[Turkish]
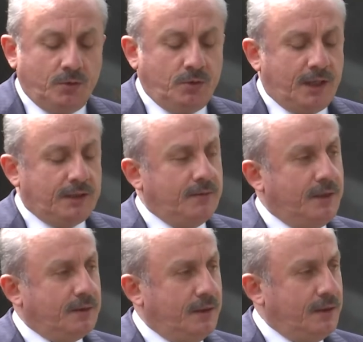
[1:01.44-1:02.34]
dünya
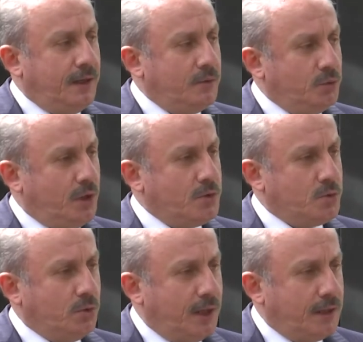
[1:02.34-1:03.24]
devletlerine
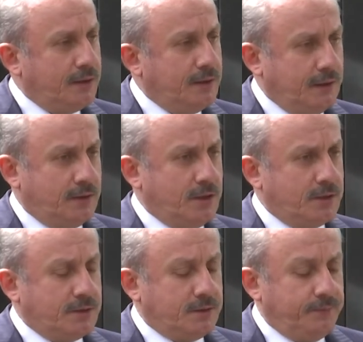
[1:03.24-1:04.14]
utanç olarak
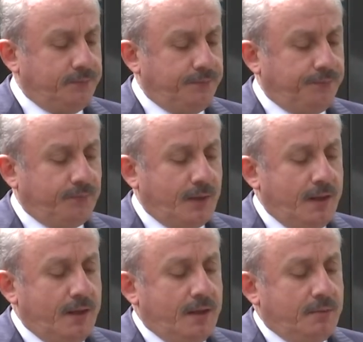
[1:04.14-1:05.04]
yetecektir.
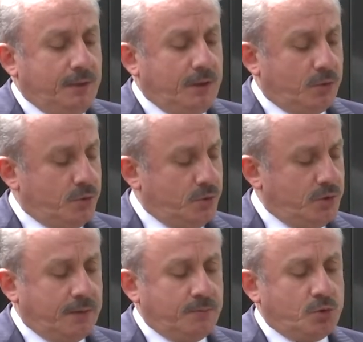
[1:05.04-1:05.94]

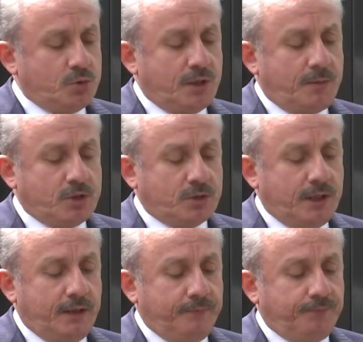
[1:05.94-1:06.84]
1973'te
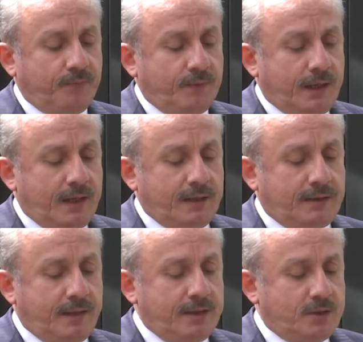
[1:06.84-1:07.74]
başlayan
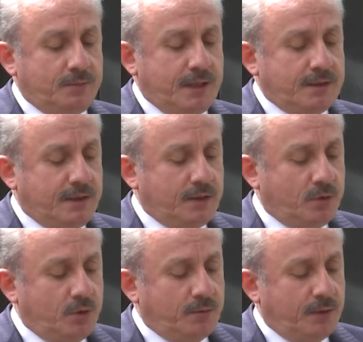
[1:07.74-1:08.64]
tarihte eşi benzeri
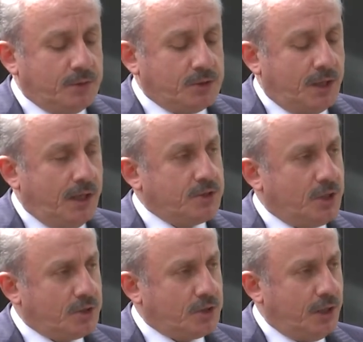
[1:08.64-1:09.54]
görülmemiş
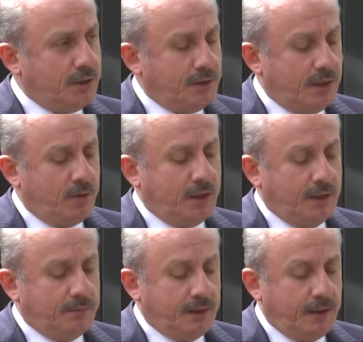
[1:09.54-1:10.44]
alçakça terör
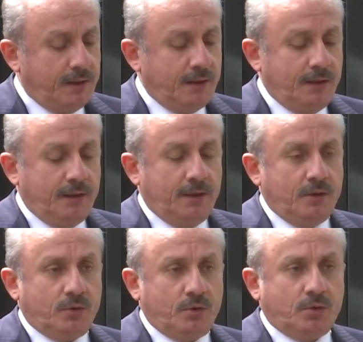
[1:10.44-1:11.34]
eylemleri
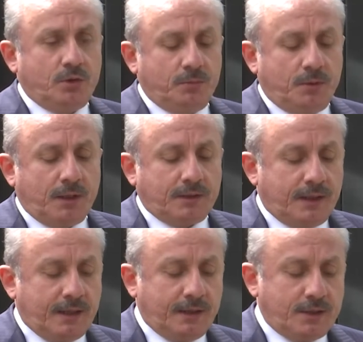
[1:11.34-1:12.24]
Türk
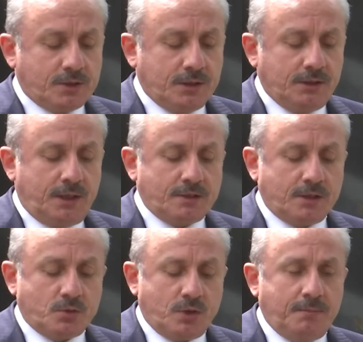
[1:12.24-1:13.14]
diplomatlara karşı
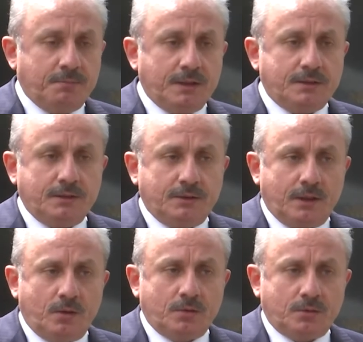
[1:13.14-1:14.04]
yıllarca süren bir
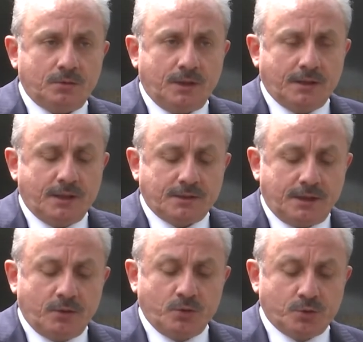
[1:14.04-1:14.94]
terör
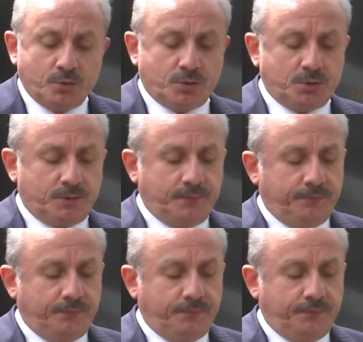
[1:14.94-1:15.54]
dalgasına dönüşmüştür.